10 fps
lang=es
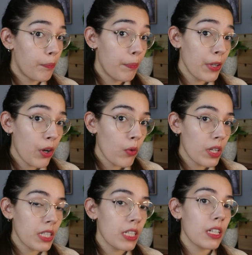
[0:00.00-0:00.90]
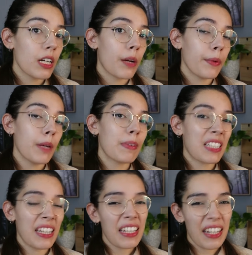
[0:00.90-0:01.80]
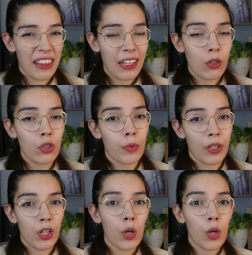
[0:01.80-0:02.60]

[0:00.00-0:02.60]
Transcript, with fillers: Pero aún así había bastante recelo sobre